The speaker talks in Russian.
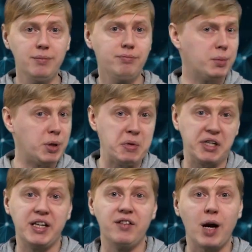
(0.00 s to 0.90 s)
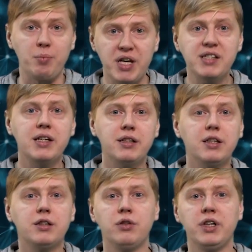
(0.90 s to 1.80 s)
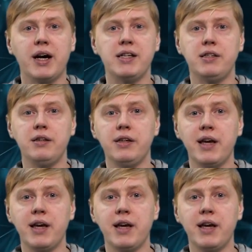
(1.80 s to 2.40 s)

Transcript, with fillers: например, на европейской территории России,